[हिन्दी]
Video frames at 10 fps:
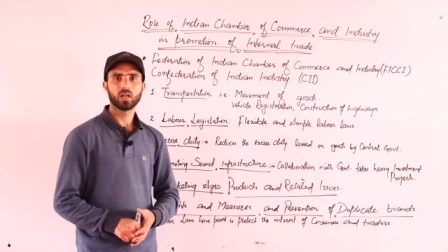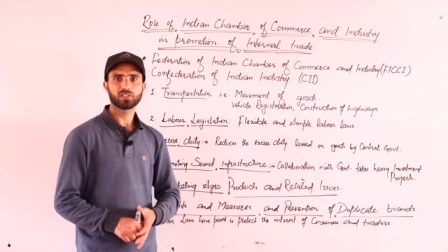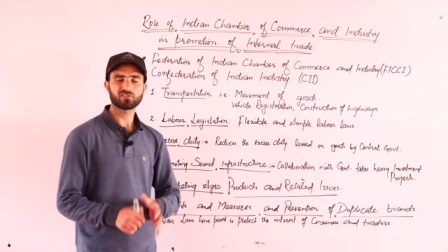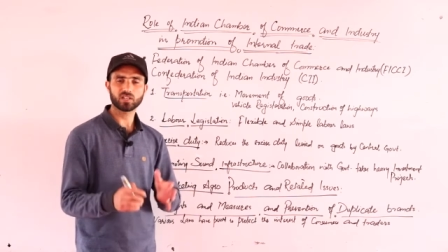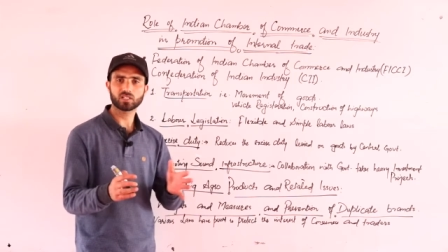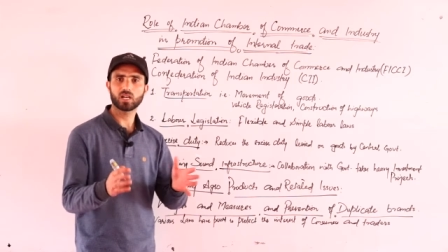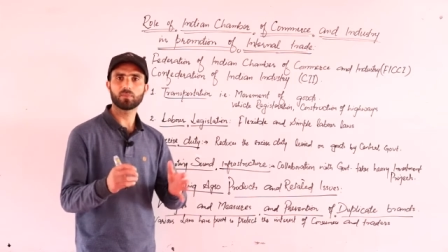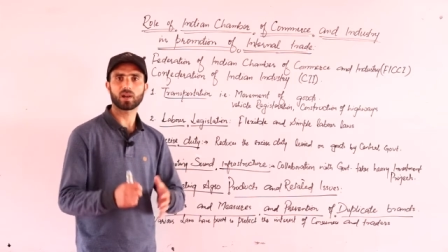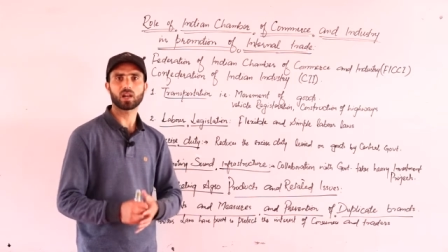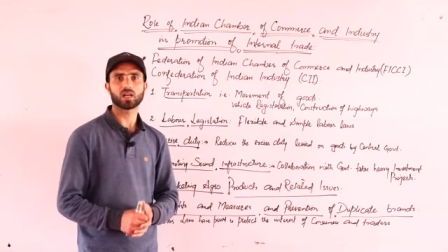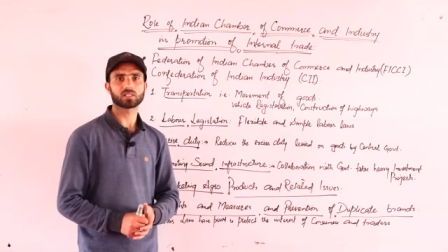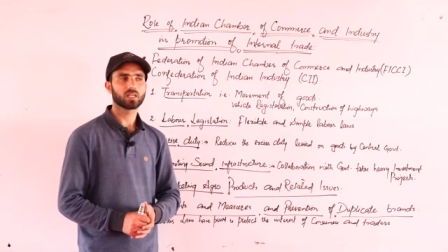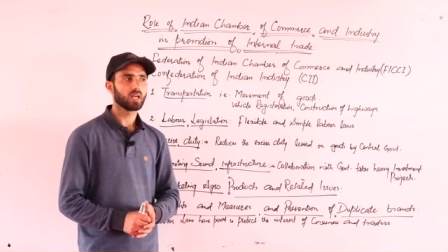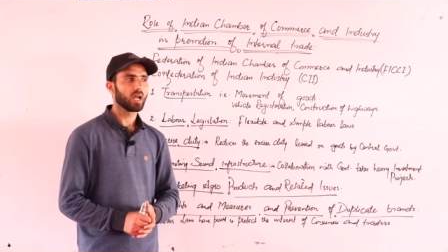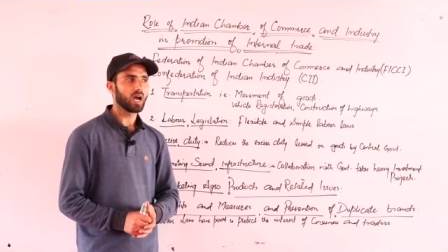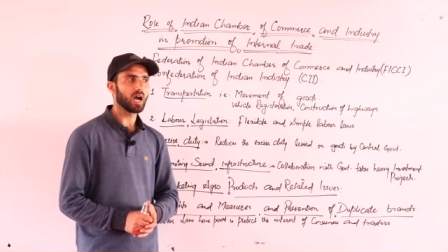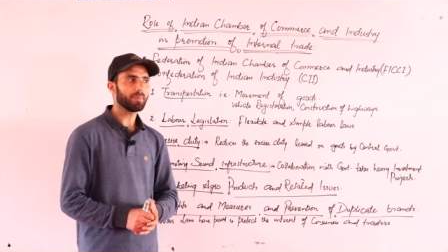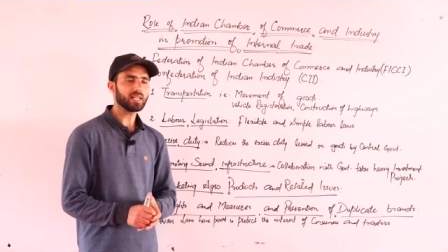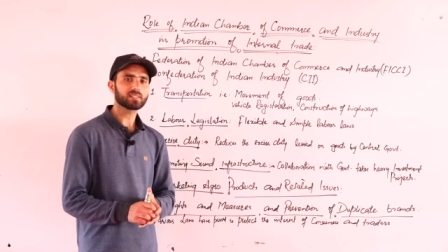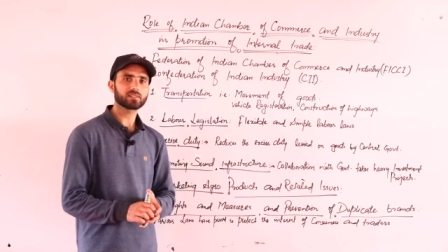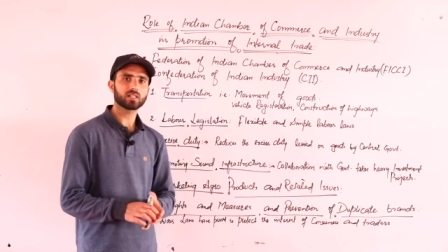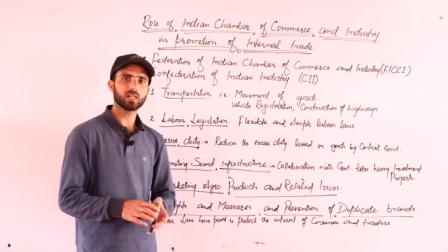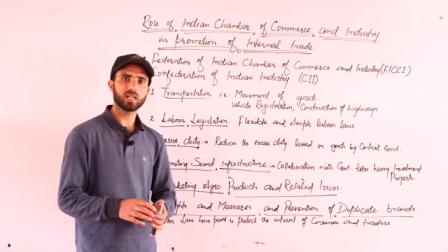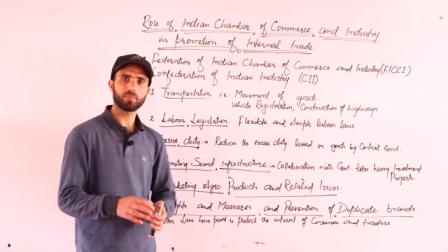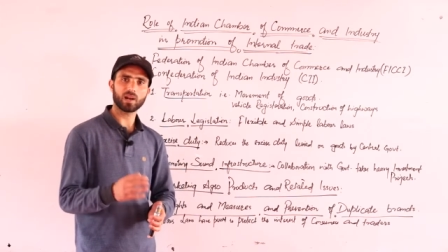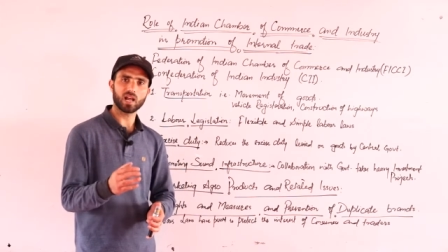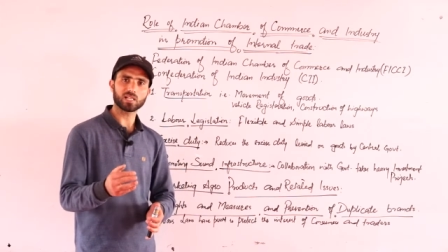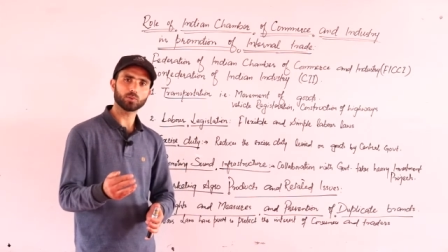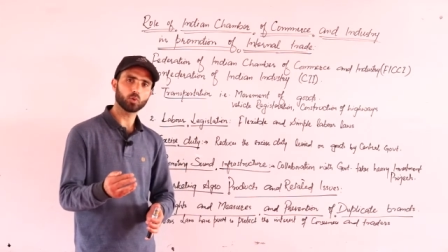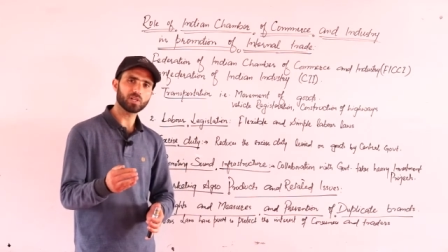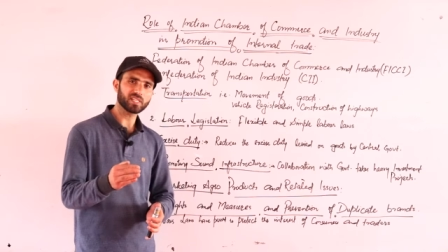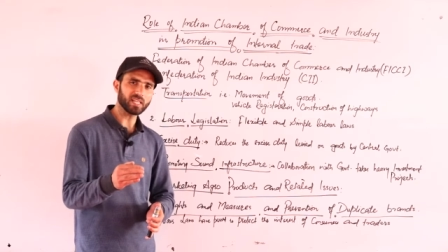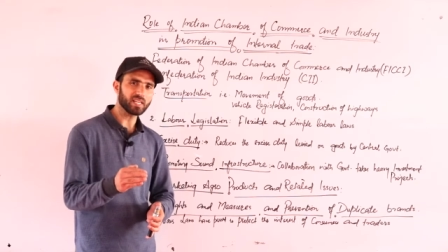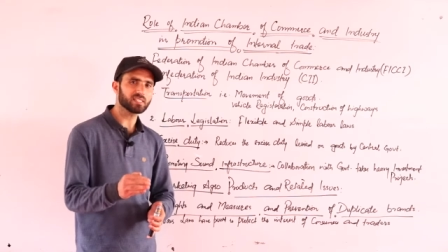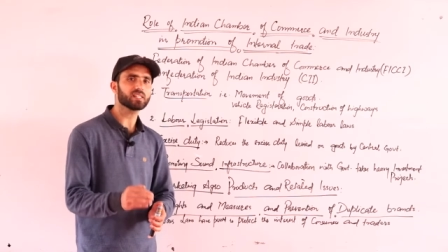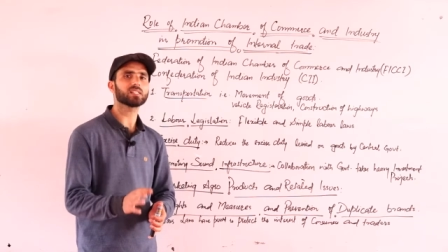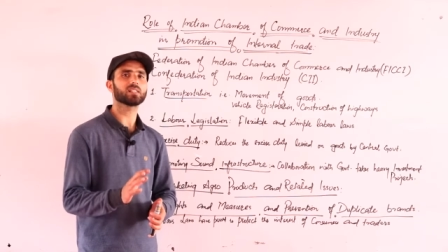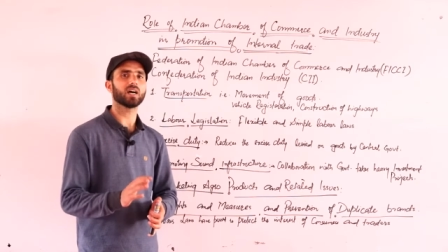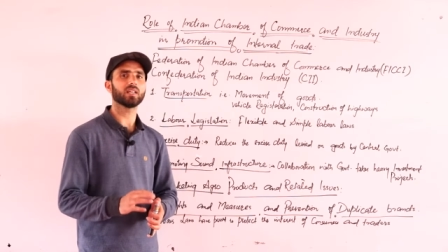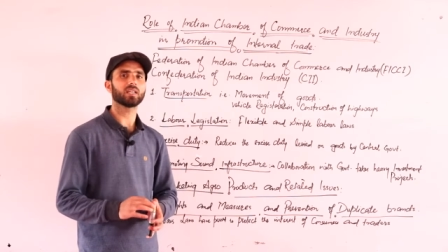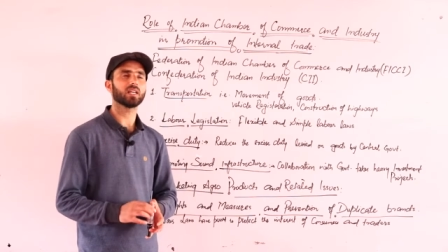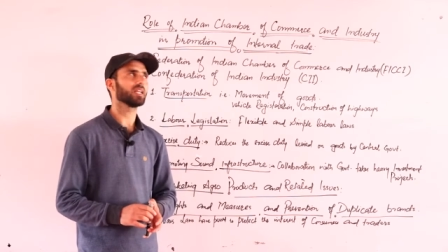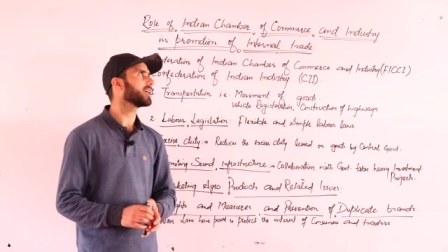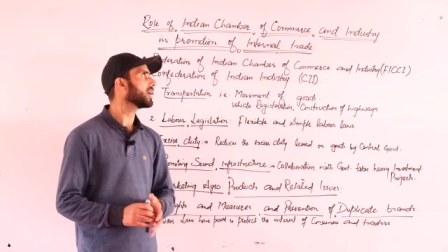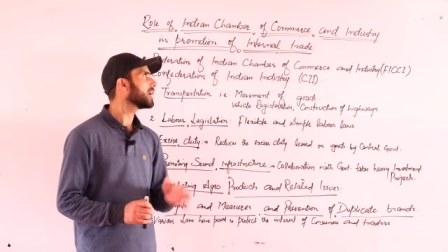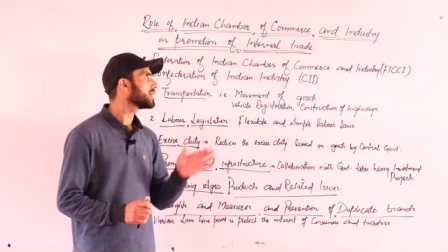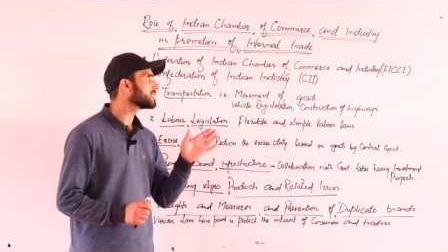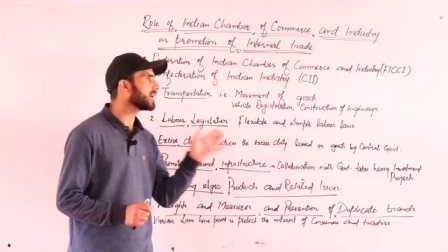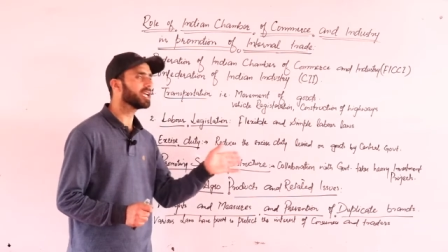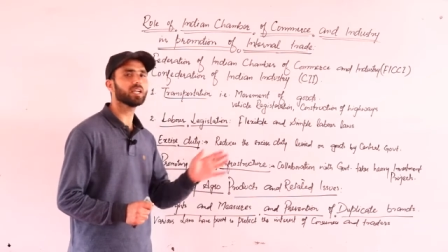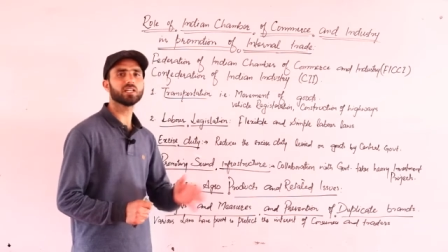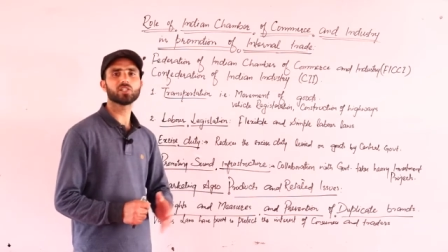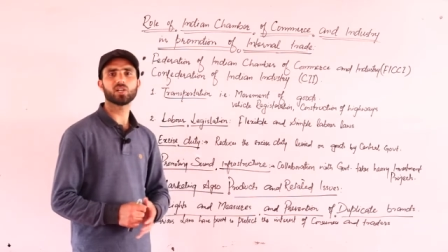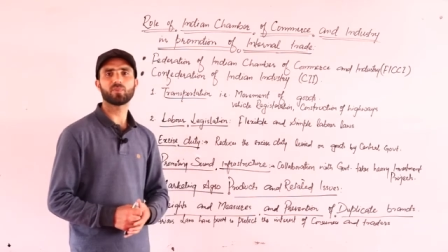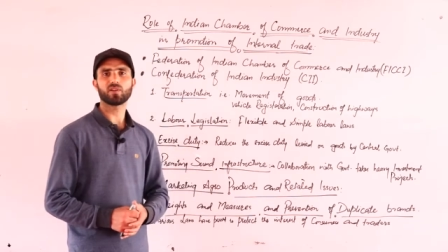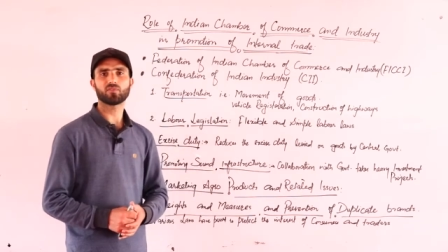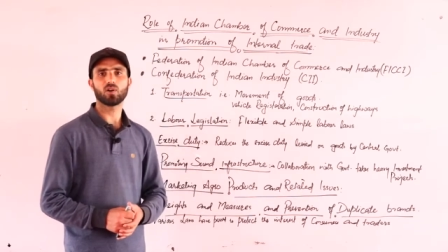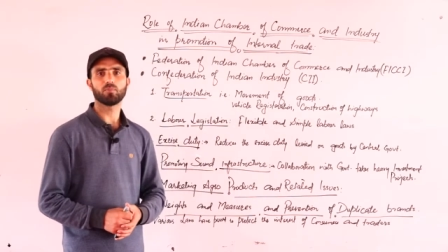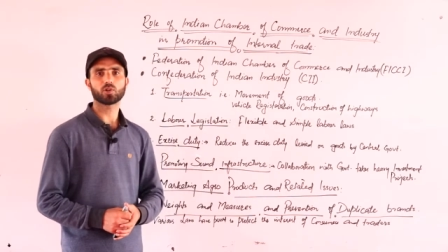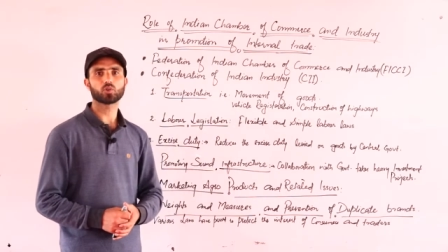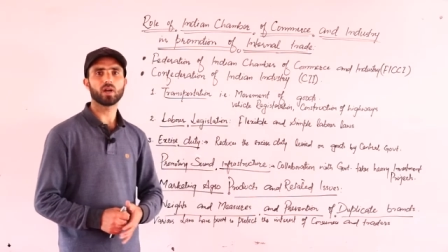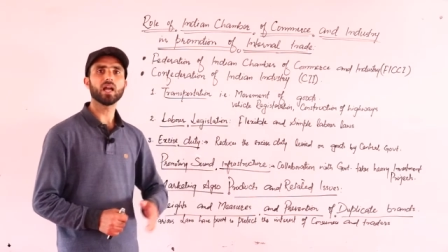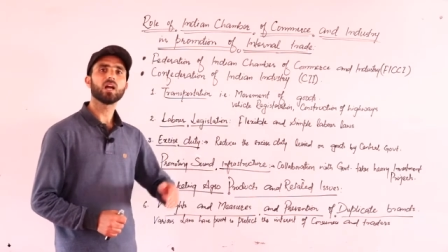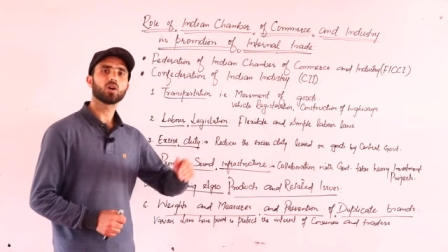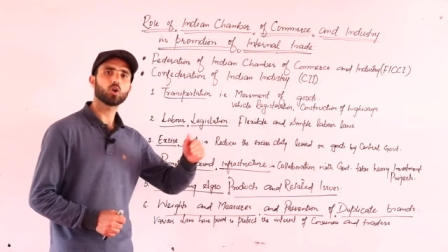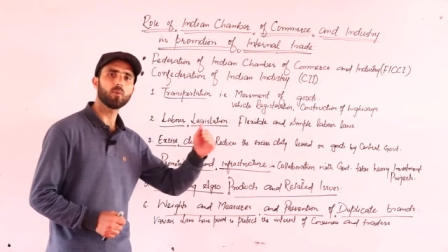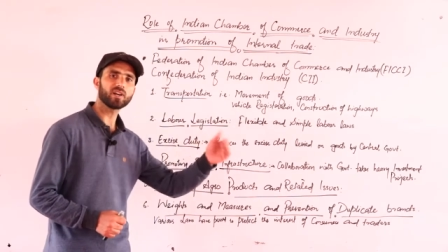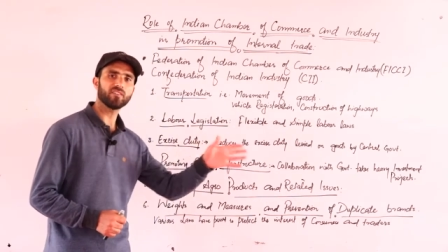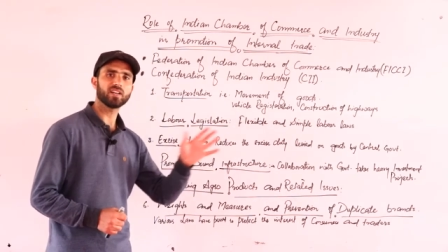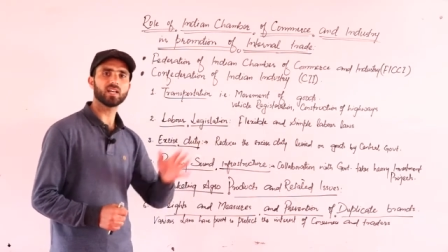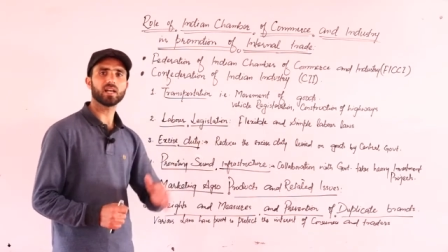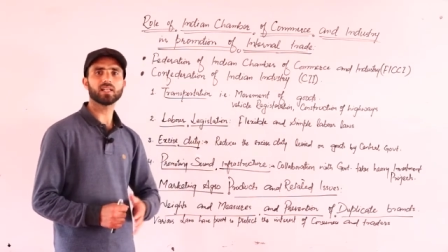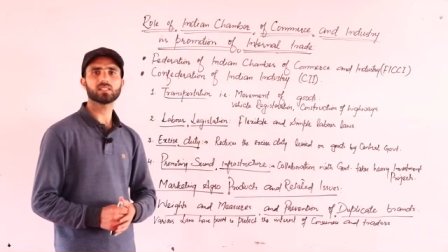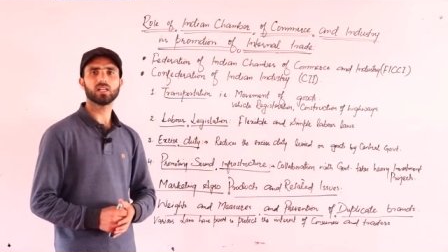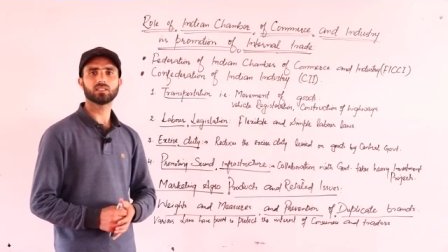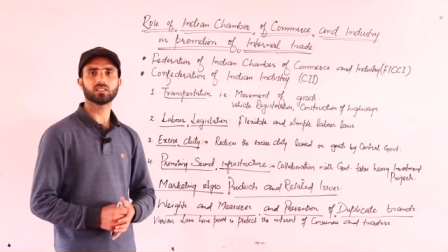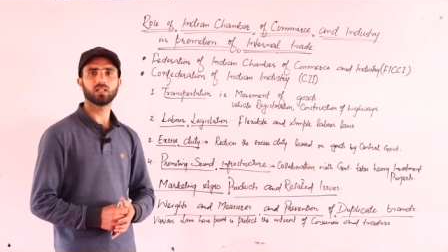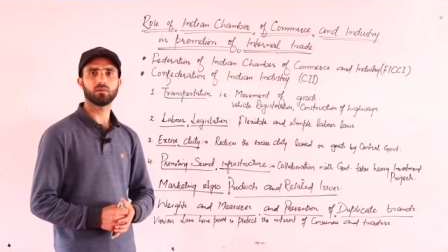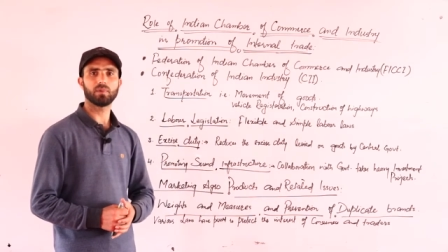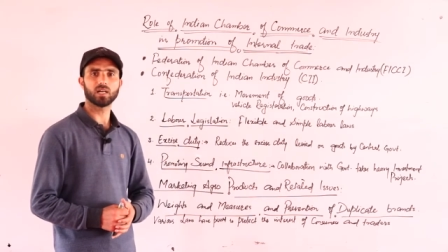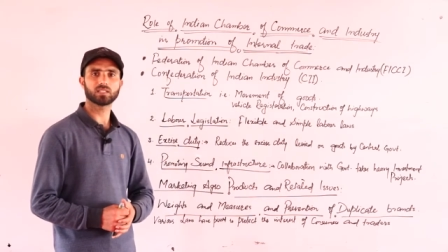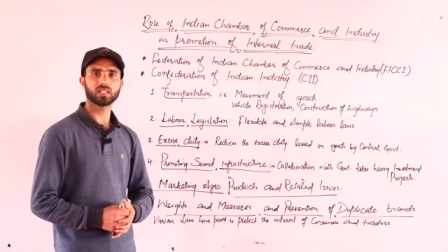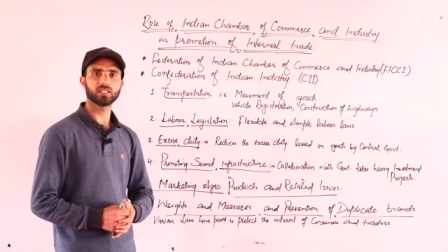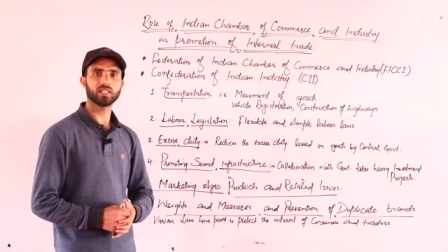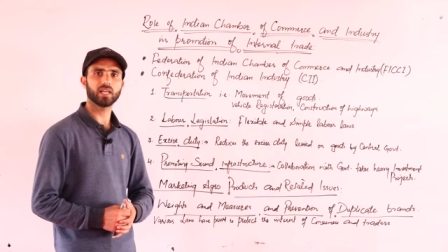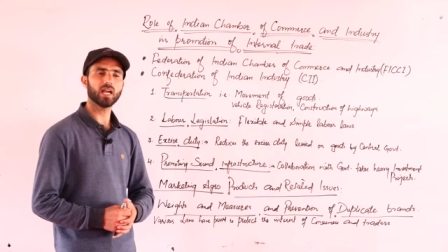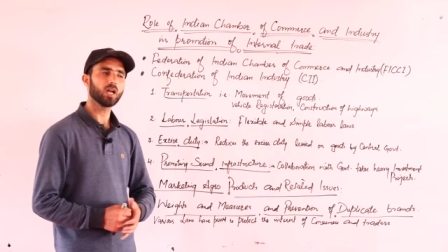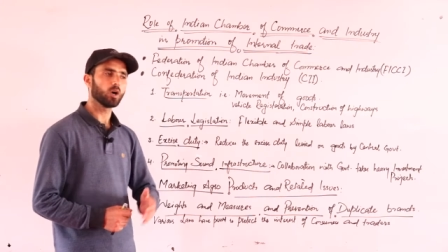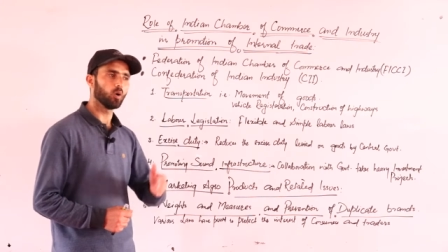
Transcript: स्ट्रिक्ट लेबर लॉज अब इस स्ट्रिक्ट लेबर लॉज में थोड़ी सी इजीनेस लाने के लिए यही इंडियन चेंबर ऑफ कॉमर्स जो है गवर्नमेंट ऑफ इंडिया के साथ बात करती है